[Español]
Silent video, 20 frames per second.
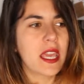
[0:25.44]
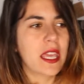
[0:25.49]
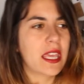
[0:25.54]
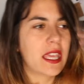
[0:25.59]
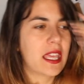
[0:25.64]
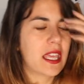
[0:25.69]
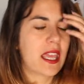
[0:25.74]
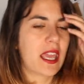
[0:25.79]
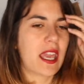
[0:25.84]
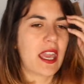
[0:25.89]

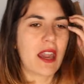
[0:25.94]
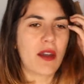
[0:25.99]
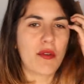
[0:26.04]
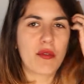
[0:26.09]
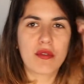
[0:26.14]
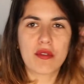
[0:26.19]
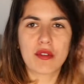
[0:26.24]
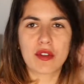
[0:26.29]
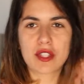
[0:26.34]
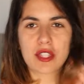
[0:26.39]
y que
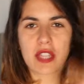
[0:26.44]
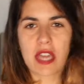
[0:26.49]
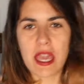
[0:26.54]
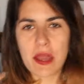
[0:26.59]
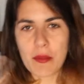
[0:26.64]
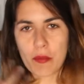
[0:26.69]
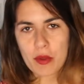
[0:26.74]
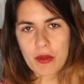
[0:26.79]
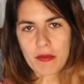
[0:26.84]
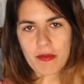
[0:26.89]
aún no
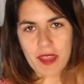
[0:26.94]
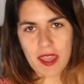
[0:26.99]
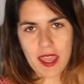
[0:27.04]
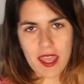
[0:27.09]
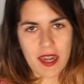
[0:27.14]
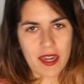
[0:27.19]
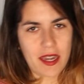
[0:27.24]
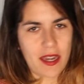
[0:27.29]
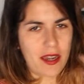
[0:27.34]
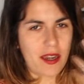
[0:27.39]
sabe muy
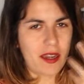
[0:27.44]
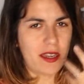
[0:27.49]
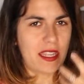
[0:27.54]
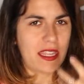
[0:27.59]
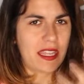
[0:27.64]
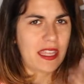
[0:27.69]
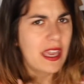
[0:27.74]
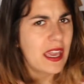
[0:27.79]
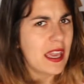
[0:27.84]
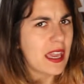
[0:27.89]
bien
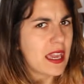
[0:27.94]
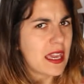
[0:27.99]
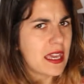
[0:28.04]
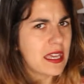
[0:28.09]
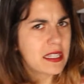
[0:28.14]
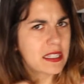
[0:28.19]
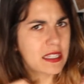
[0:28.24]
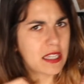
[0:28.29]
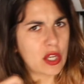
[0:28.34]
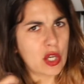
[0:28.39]
ni
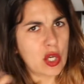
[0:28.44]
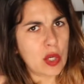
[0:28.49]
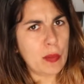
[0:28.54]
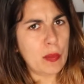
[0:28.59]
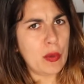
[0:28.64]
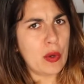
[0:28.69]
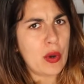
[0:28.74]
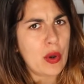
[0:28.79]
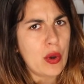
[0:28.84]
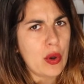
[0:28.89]
qué es, ni
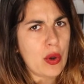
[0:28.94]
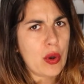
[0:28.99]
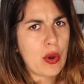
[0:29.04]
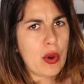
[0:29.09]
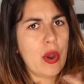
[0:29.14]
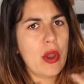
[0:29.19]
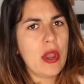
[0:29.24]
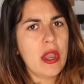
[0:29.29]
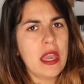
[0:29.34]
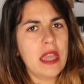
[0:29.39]

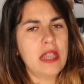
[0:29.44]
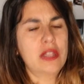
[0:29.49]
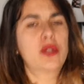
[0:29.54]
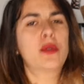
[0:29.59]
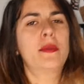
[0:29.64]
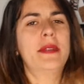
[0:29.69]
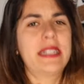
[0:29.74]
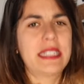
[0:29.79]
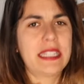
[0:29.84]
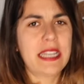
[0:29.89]
cómo
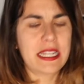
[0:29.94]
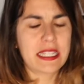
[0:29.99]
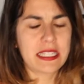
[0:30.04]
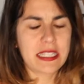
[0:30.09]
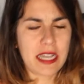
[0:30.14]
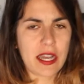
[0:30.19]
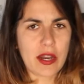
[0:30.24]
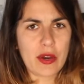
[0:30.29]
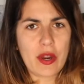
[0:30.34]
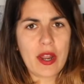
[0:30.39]
subirse
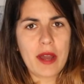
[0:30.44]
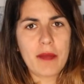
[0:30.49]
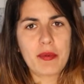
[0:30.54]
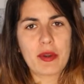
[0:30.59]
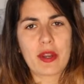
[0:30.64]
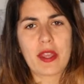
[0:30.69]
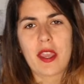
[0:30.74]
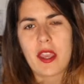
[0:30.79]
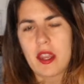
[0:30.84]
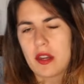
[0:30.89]
hasta ahora ola
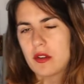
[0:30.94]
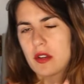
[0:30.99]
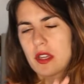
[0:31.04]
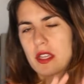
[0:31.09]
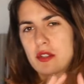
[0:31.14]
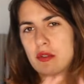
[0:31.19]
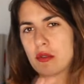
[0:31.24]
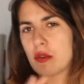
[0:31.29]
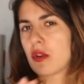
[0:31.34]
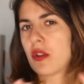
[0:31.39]
porque creo
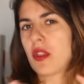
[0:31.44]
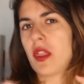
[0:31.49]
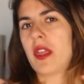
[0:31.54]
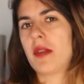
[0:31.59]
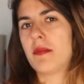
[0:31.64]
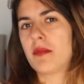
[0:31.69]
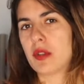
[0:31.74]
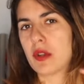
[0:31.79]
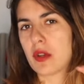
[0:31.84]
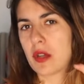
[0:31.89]
que es un
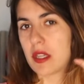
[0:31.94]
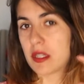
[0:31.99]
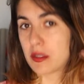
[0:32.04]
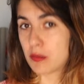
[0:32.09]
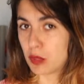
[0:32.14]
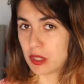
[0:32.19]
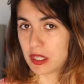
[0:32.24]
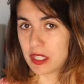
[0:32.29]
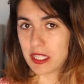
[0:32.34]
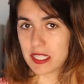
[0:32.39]
concepto que es
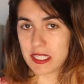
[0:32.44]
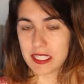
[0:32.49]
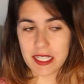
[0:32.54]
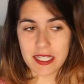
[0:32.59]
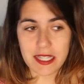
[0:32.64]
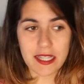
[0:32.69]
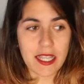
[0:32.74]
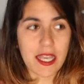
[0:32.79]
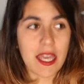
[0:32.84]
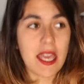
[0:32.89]
muy
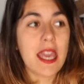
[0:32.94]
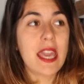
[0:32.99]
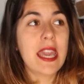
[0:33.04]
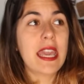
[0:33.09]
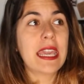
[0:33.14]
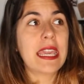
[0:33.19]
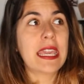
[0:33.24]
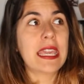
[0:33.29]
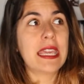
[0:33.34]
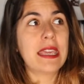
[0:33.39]
interesante
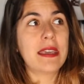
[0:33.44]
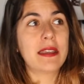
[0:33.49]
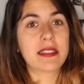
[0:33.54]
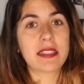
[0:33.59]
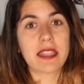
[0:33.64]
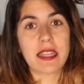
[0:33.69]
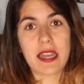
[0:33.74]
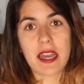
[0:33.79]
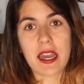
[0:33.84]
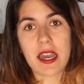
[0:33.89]
y
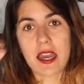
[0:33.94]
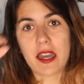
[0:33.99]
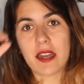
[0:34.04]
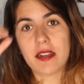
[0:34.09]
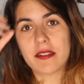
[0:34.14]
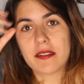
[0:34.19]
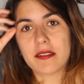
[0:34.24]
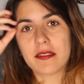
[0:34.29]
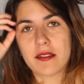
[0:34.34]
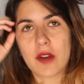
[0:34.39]

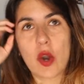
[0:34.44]
será,